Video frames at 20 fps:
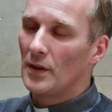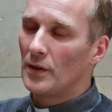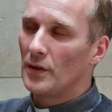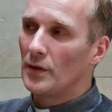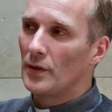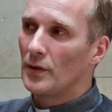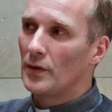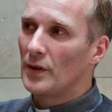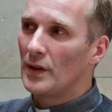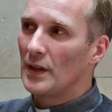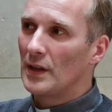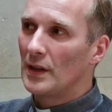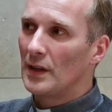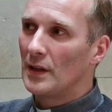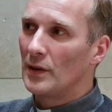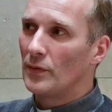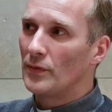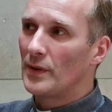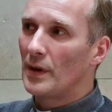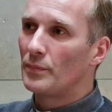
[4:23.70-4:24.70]
euh,
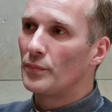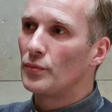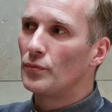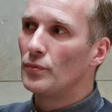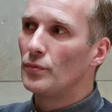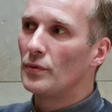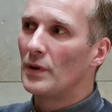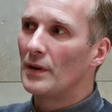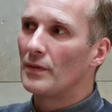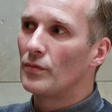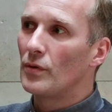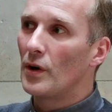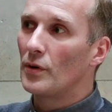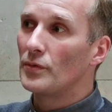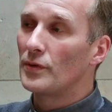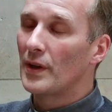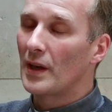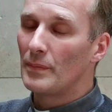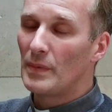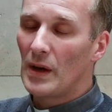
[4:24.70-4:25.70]
et on a pu avoir
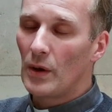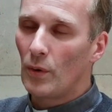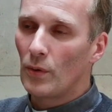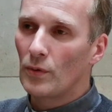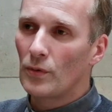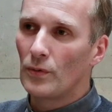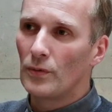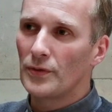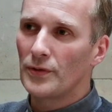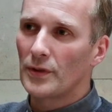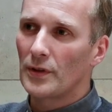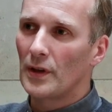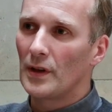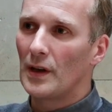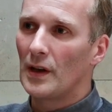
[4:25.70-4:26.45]
une très belle rencontre